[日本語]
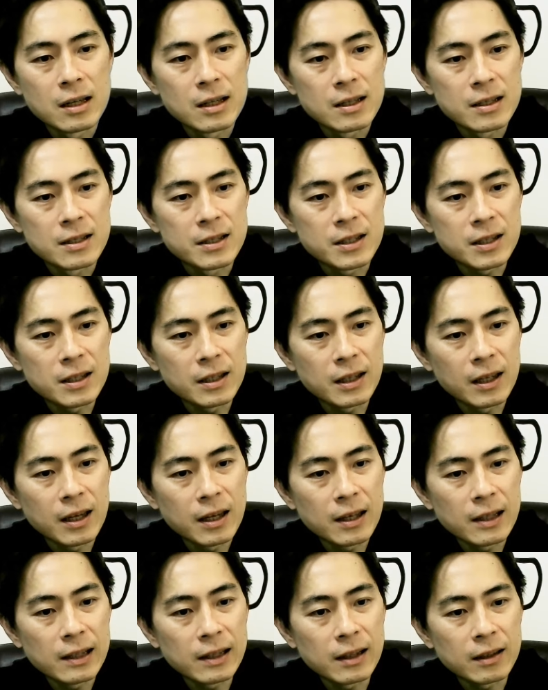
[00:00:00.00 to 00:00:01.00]
実
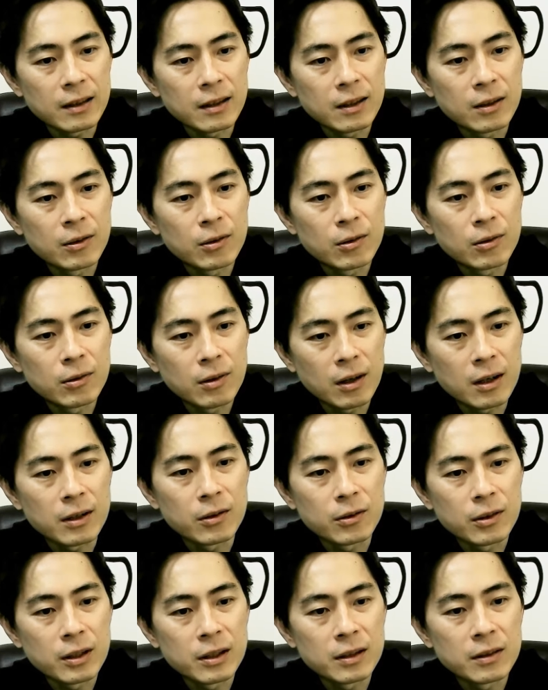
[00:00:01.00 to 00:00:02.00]
刑になった方が
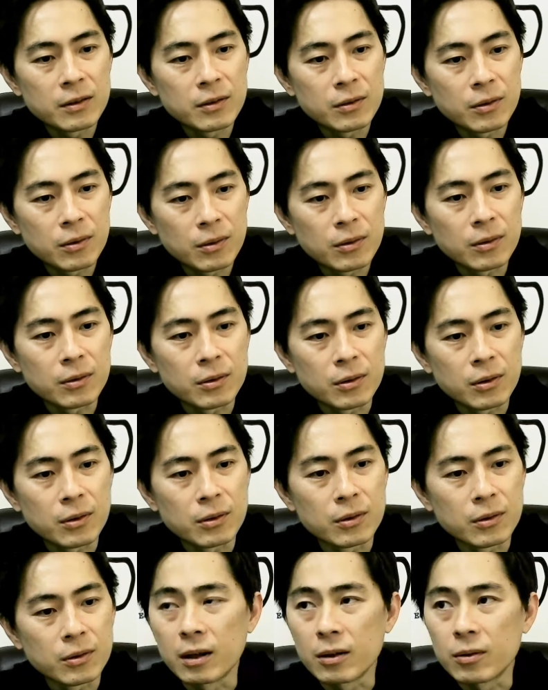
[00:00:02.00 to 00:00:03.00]
より一層
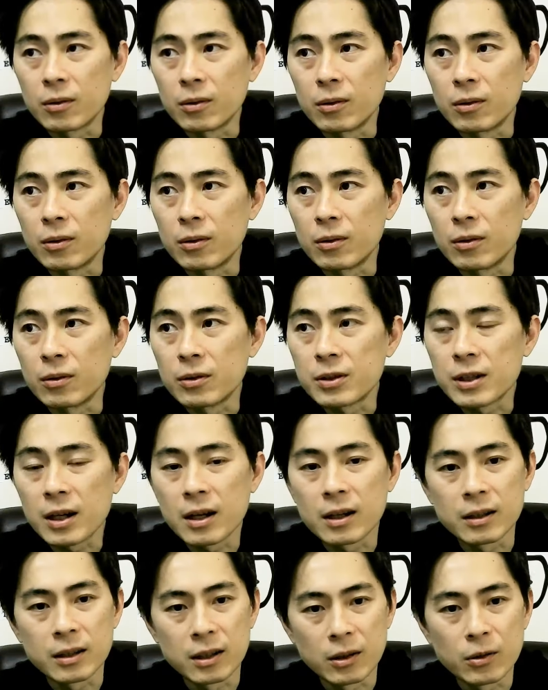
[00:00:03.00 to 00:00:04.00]
そういう、こう、社
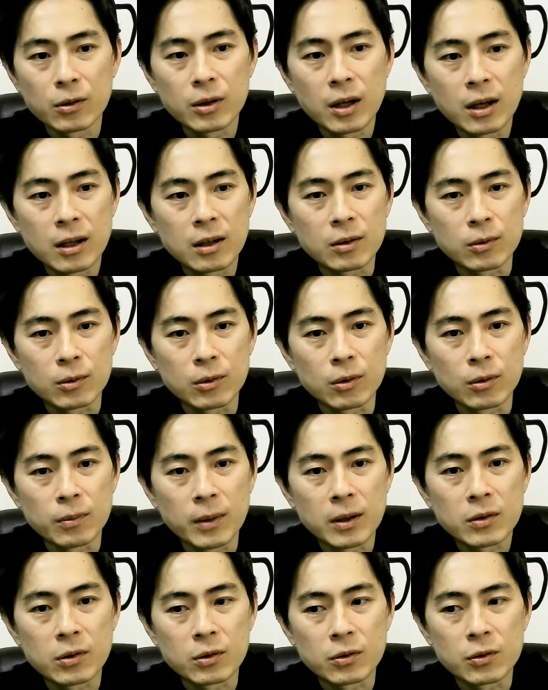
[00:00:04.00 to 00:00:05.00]
会で余計なことを
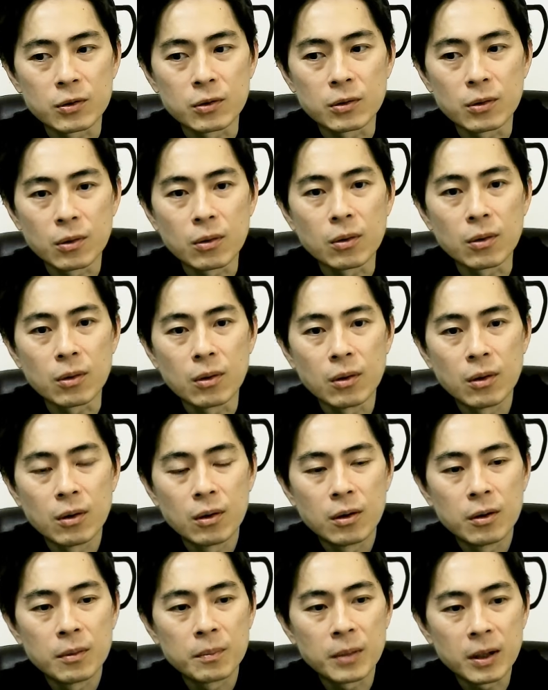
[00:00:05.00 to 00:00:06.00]
暴露すると、
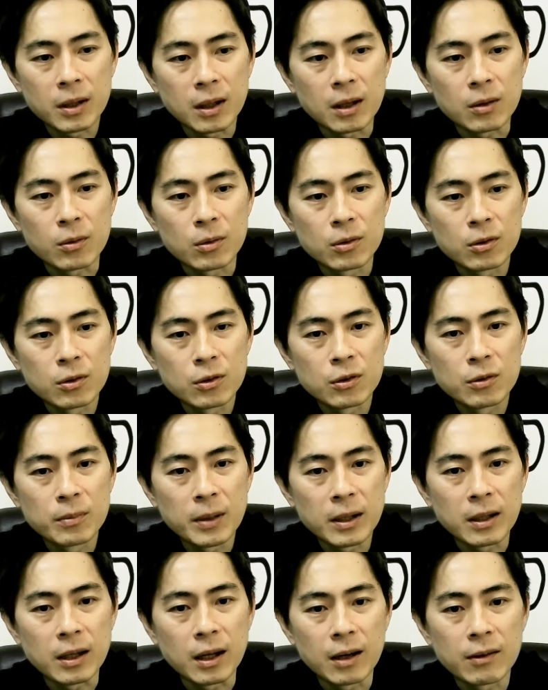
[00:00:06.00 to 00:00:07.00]
またこういう
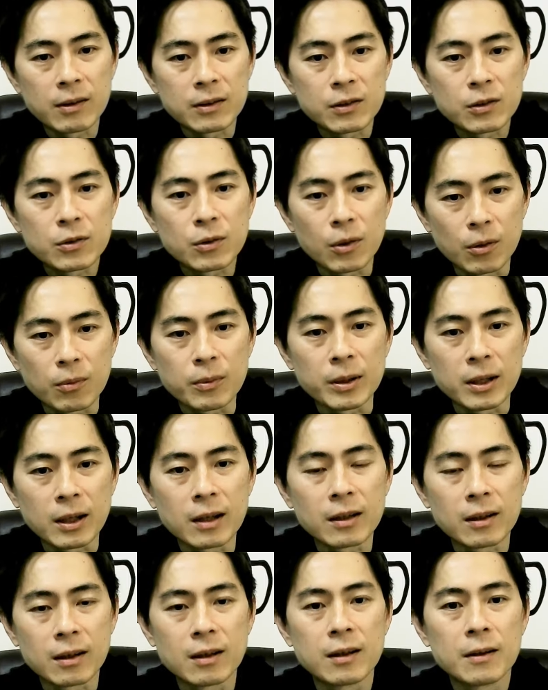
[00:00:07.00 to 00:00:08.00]
目に合わすぞ、み
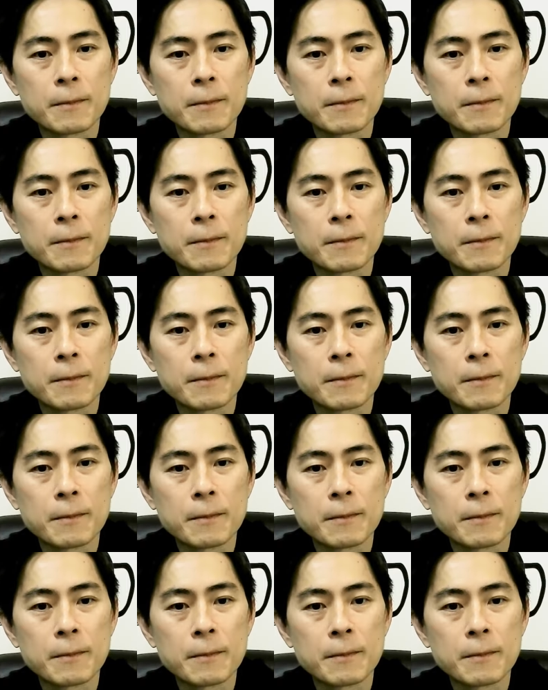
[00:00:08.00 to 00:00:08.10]
たいな。